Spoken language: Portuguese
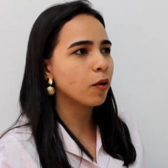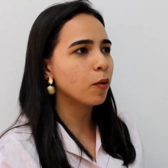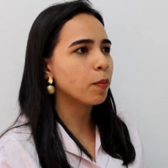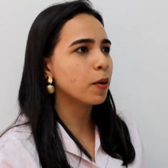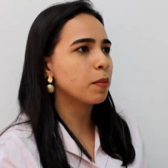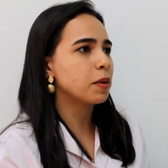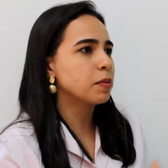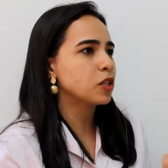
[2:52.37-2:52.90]
ou
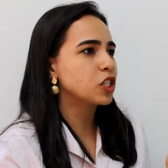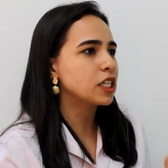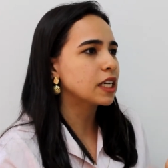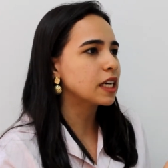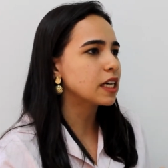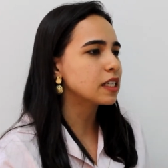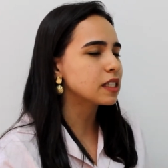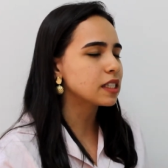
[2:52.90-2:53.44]
problemas de
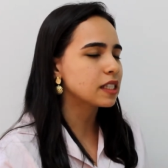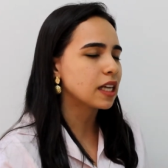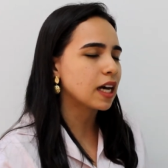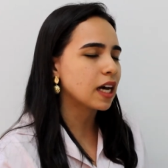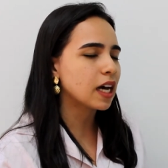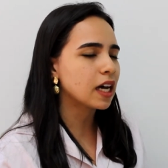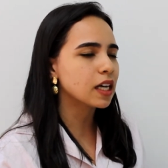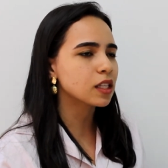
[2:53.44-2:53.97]

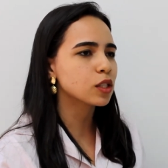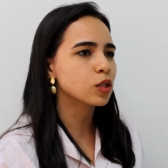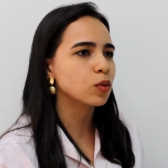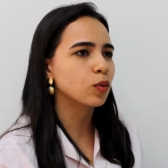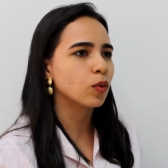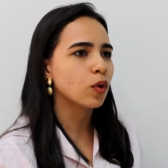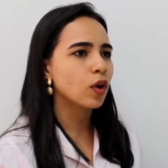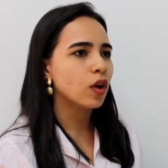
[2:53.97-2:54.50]

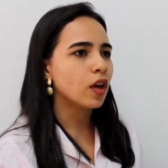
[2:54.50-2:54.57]
cansaço.